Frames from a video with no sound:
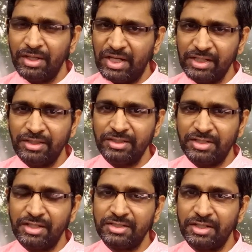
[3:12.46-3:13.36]
அதை தான்
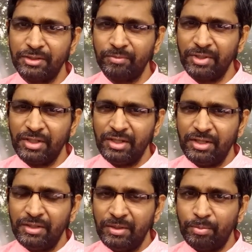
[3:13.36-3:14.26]
சரி செய்யணும்
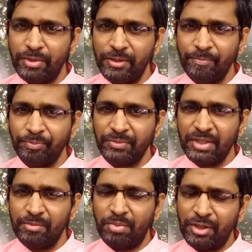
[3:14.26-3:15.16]
இப்போ
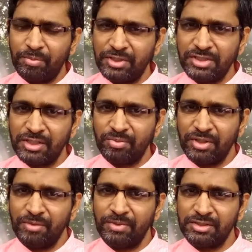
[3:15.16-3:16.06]
பண பிரச்சனை
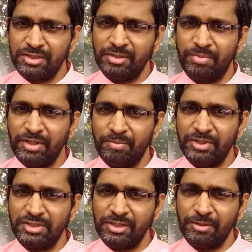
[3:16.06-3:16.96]
பண பிரச்சனை பண
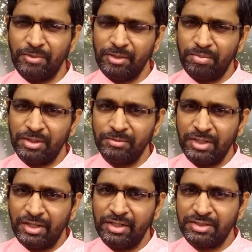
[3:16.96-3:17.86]
பிரச்சனை அப்படின்னு பணம்
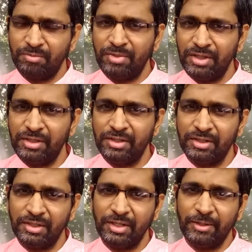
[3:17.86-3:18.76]
நிறைய
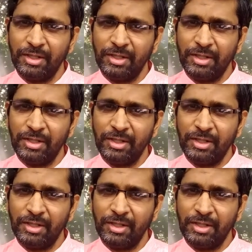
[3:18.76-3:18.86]
சம்பாதிக்கிறதுல